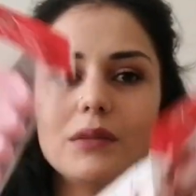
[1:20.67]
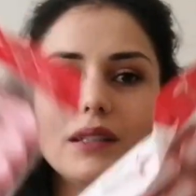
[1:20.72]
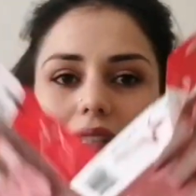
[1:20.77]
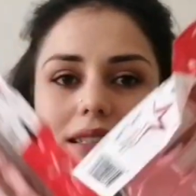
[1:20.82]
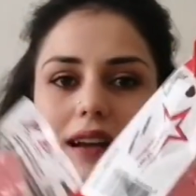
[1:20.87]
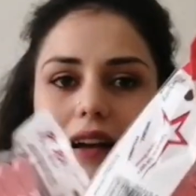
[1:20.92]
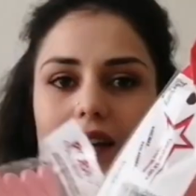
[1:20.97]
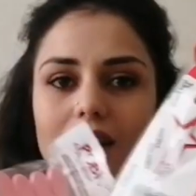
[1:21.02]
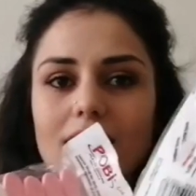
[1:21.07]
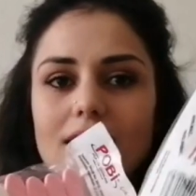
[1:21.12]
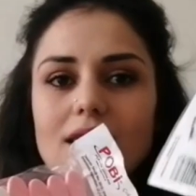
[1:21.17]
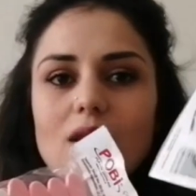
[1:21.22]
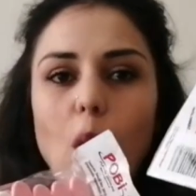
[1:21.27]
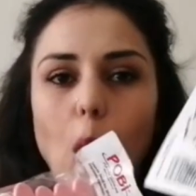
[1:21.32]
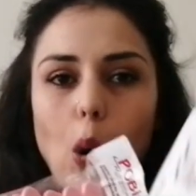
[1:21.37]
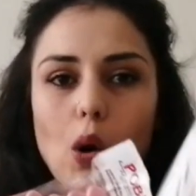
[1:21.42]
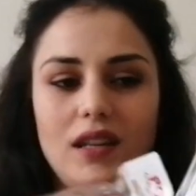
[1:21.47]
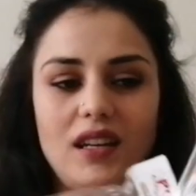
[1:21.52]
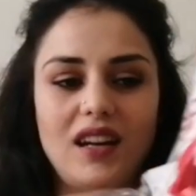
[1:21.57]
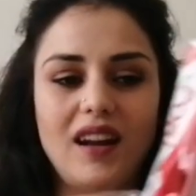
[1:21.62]
Bir tanesini
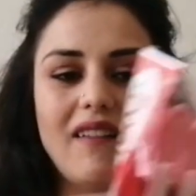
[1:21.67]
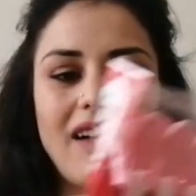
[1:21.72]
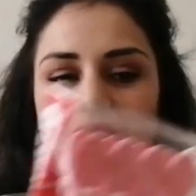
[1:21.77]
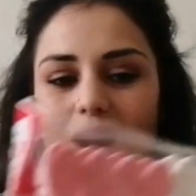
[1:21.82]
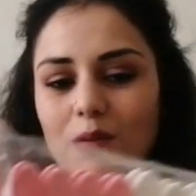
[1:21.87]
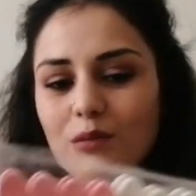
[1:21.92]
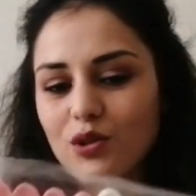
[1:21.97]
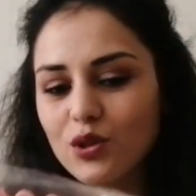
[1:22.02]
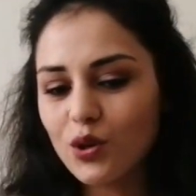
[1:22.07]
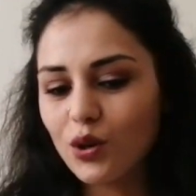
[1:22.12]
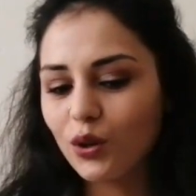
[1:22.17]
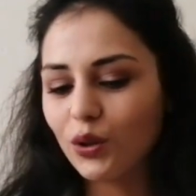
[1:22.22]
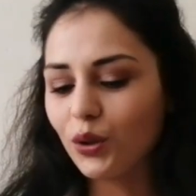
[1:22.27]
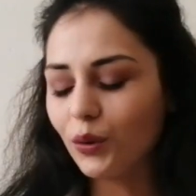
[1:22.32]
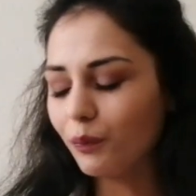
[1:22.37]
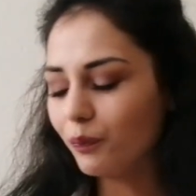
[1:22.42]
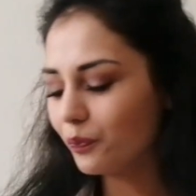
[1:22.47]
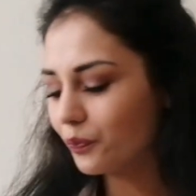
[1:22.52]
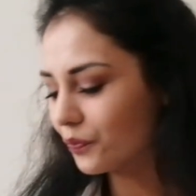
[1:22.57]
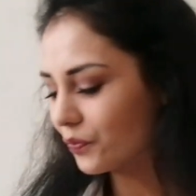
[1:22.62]
10 lira vermiş
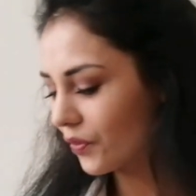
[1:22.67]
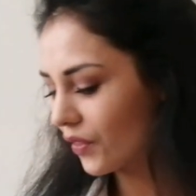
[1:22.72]
oldum.